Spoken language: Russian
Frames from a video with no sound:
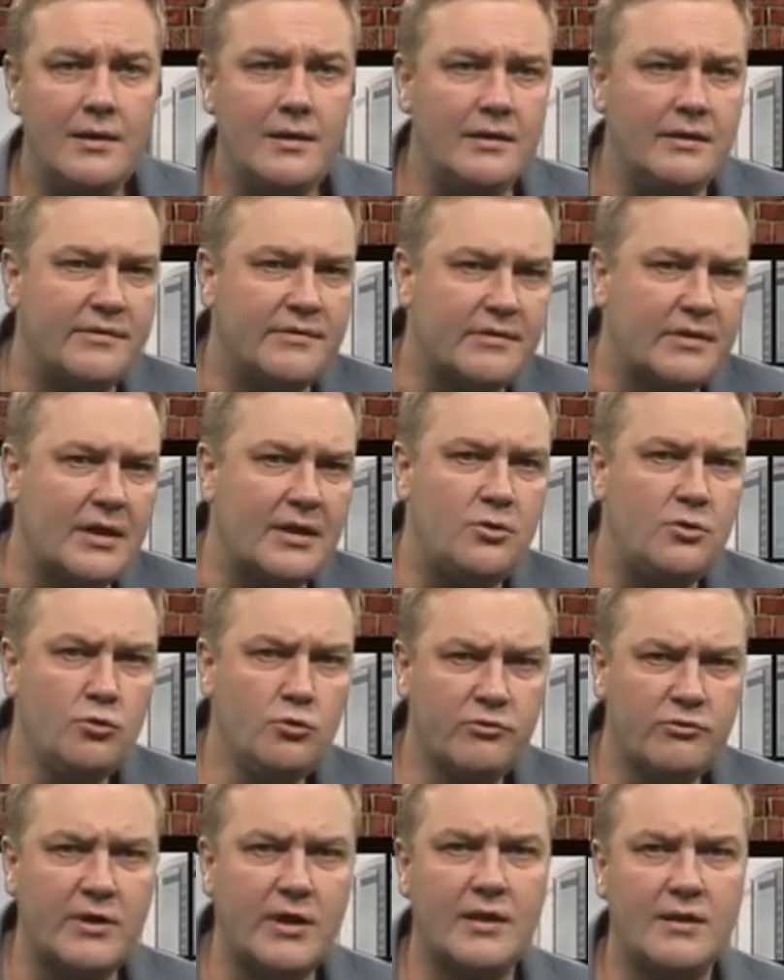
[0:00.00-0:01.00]
И
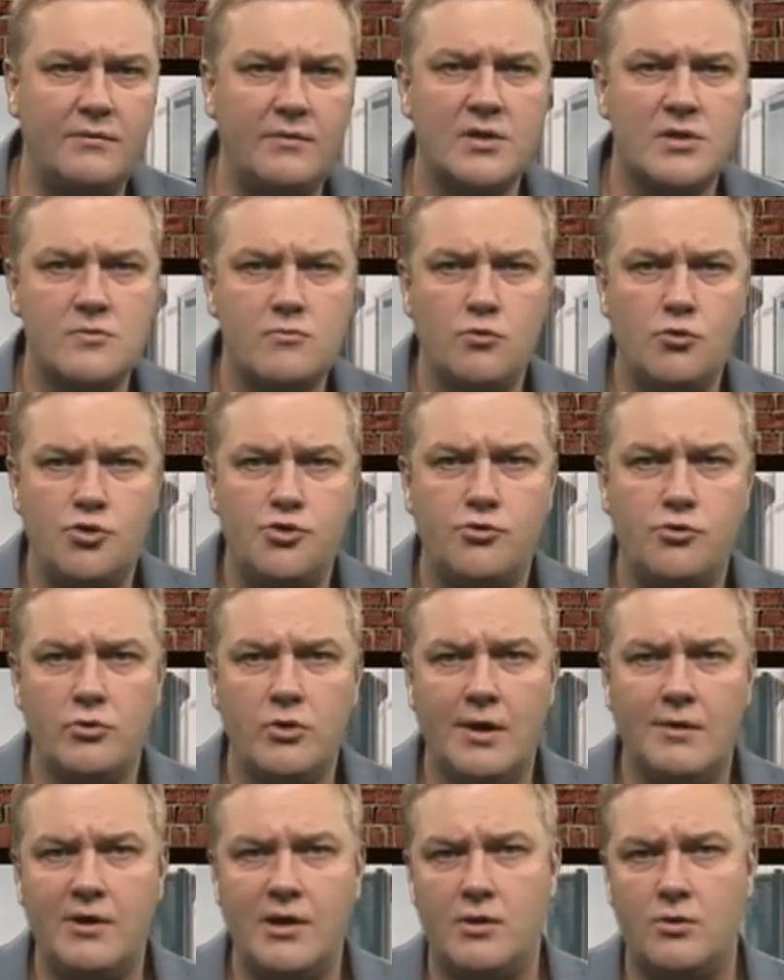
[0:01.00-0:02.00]
статью соответствующую
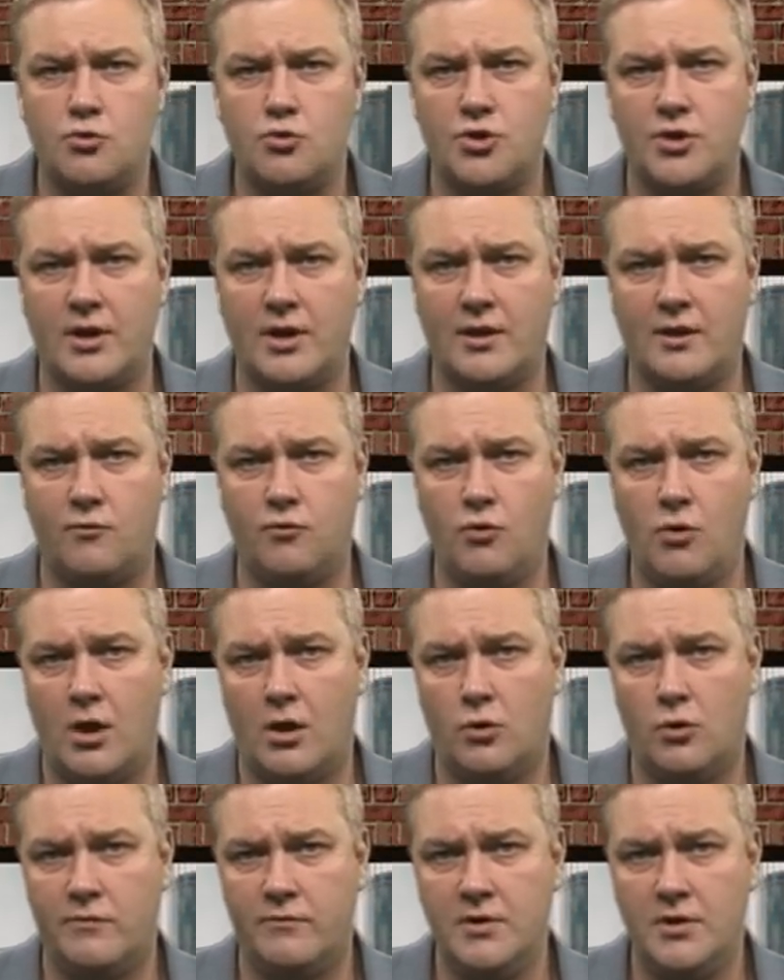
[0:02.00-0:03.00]
давайте уж тогда в
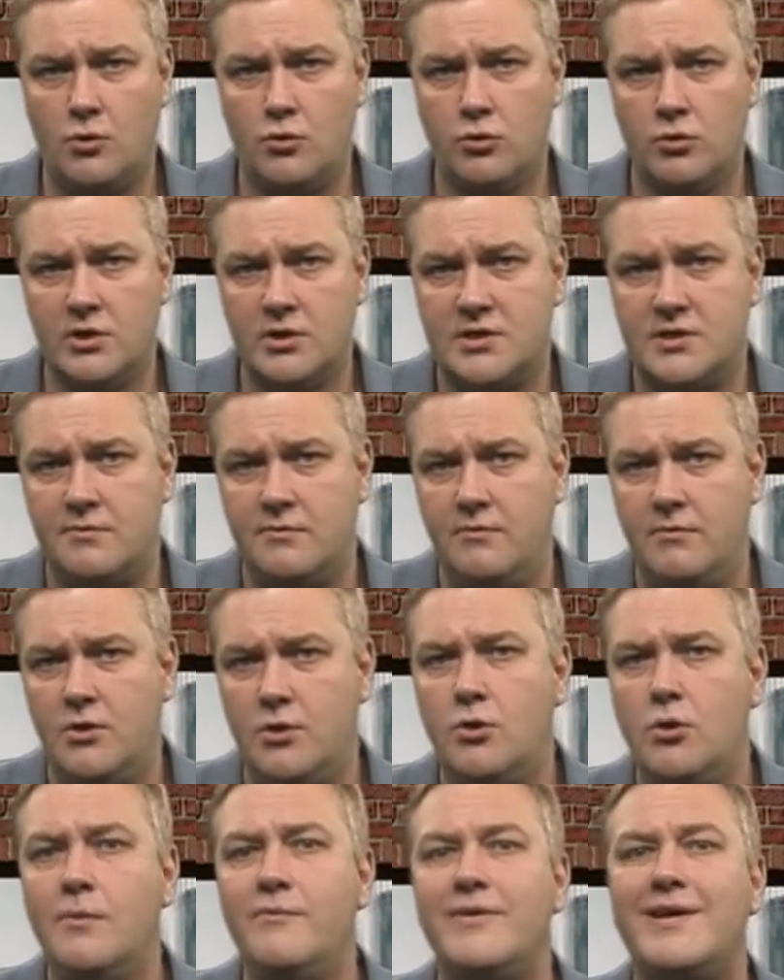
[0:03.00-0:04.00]
Уголовный кодекс
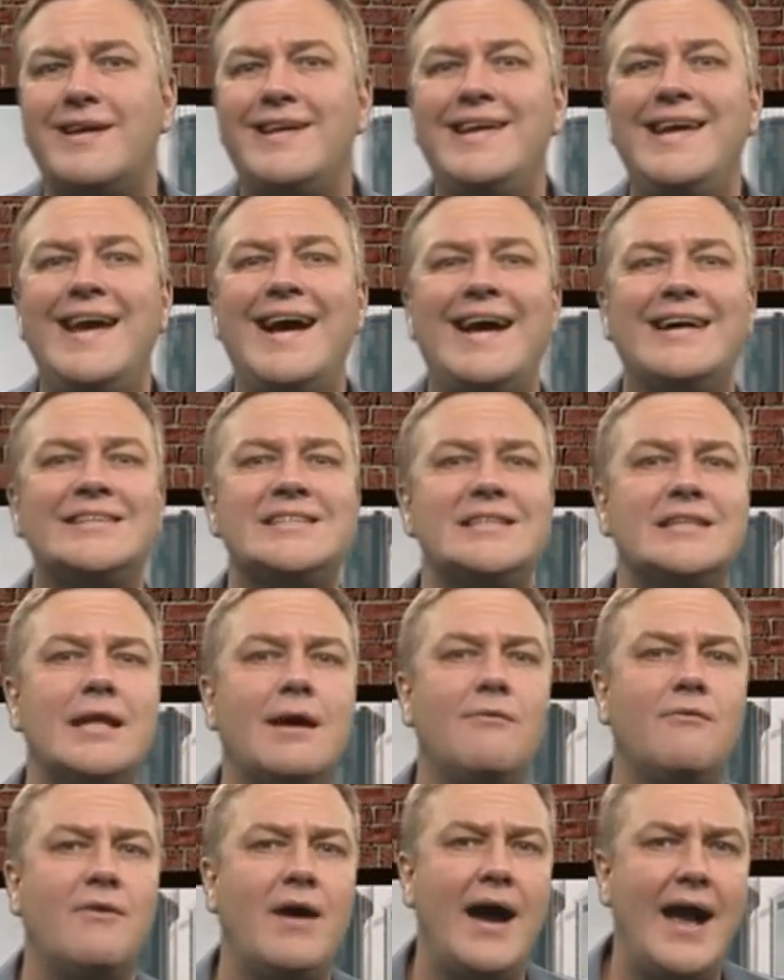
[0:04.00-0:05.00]
введем, вернее,
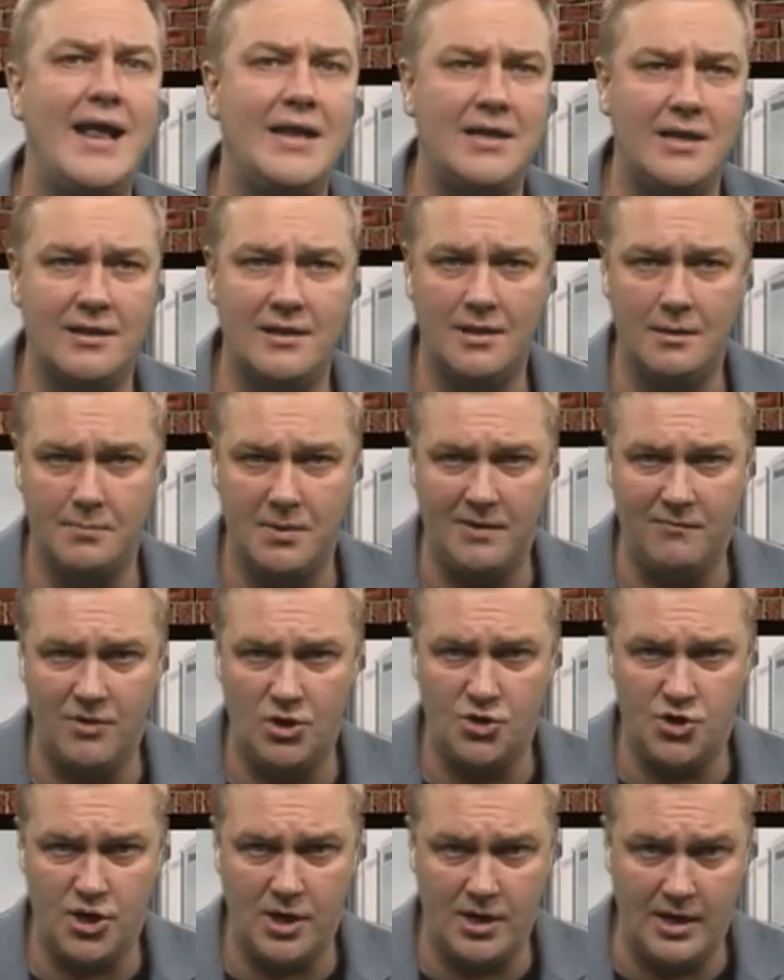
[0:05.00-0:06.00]
основание для
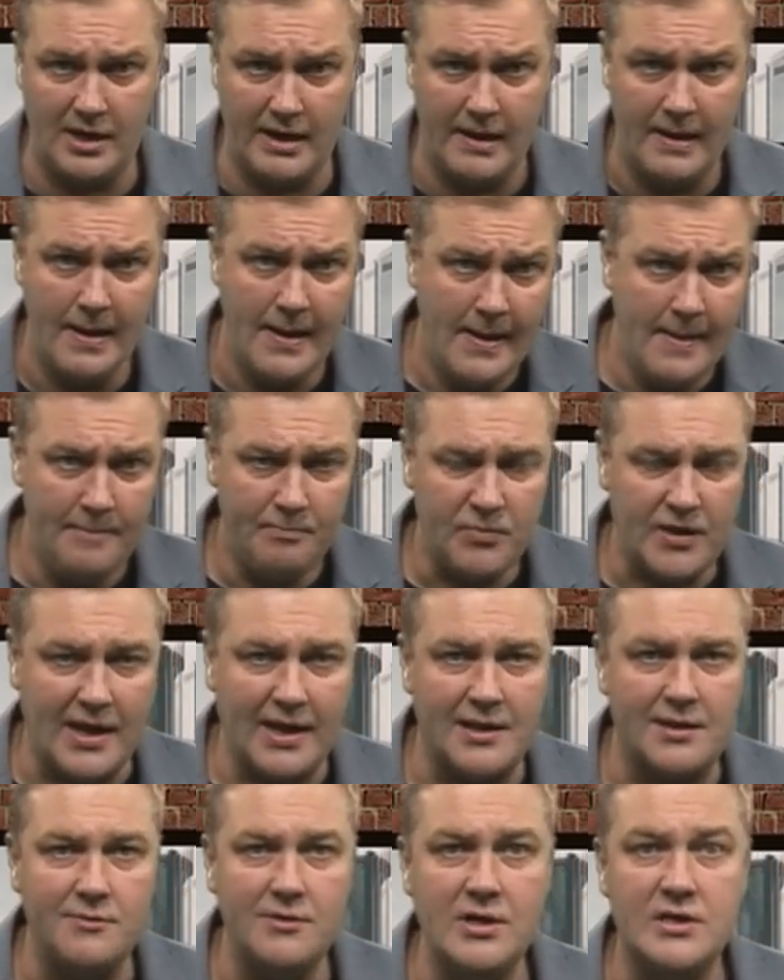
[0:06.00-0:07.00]
привлечения к
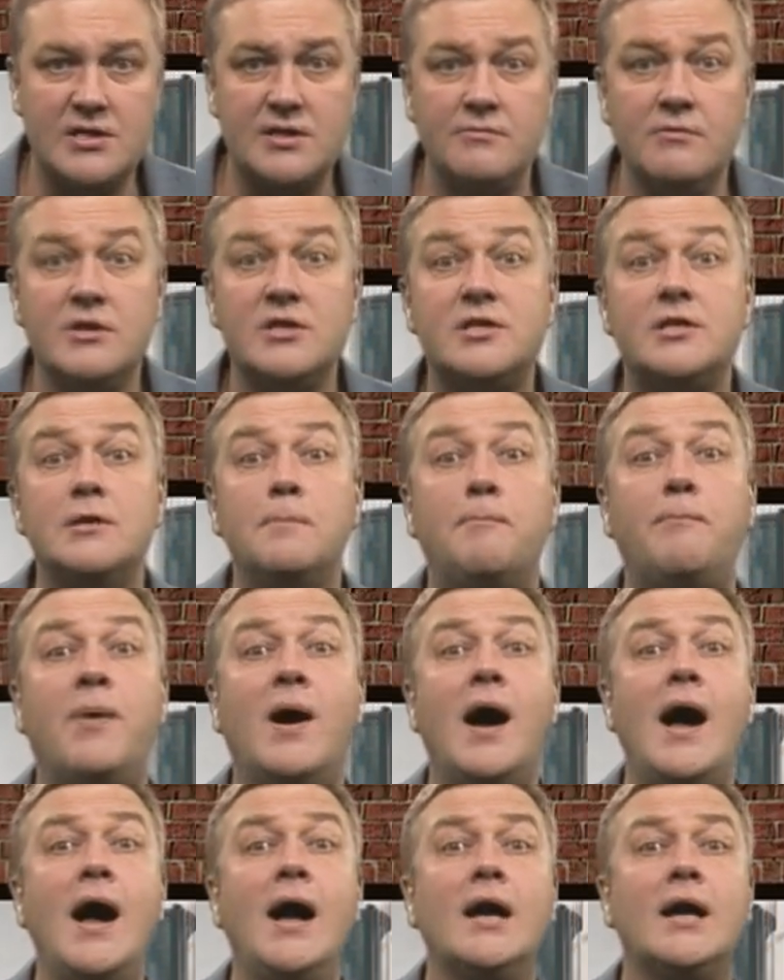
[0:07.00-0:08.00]
ответственности
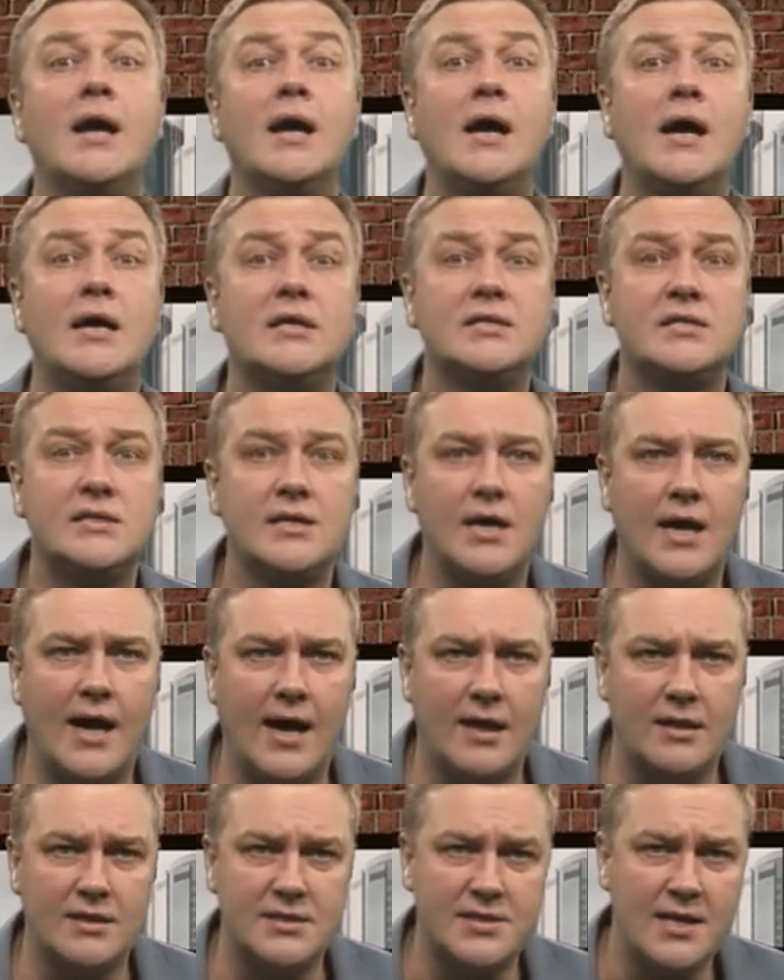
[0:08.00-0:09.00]

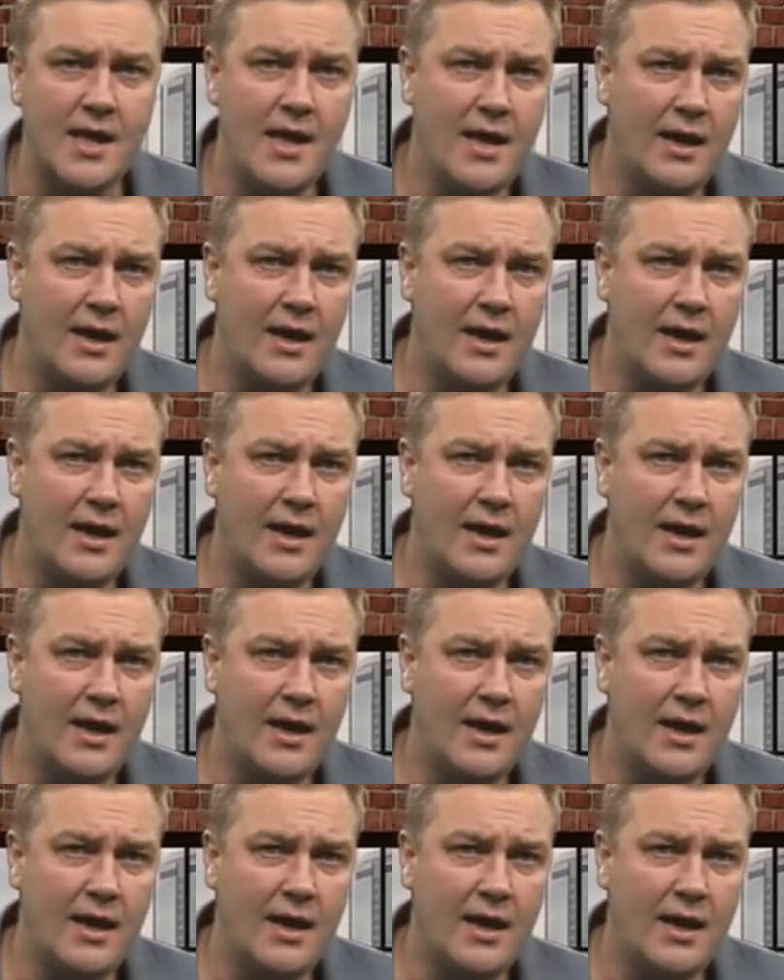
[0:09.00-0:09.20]
показалось.